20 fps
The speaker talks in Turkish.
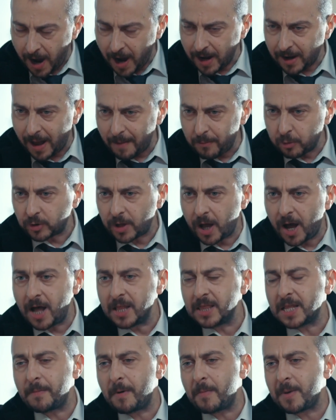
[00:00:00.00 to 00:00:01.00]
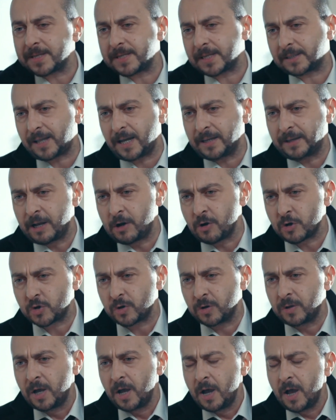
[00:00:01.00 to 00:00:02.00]
Hala burada anlamamazlıktan
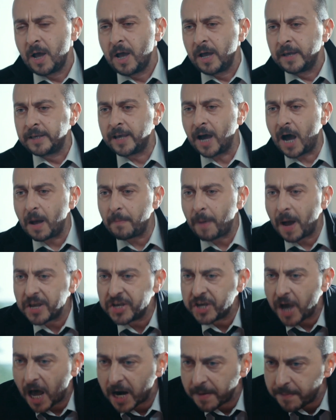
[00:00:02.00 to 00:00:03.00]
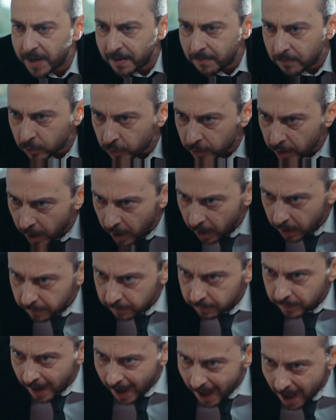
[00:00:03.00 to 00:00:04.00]
geliyorsun. Ya ben yer miyim bunu ya?
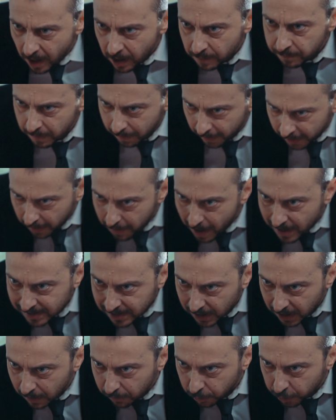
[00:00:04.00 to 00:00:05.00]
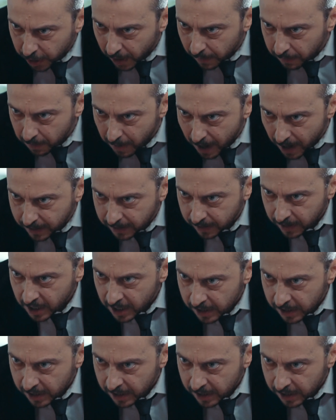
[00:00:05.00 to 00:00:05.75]
He? Bir bana baksana buraya bir bak.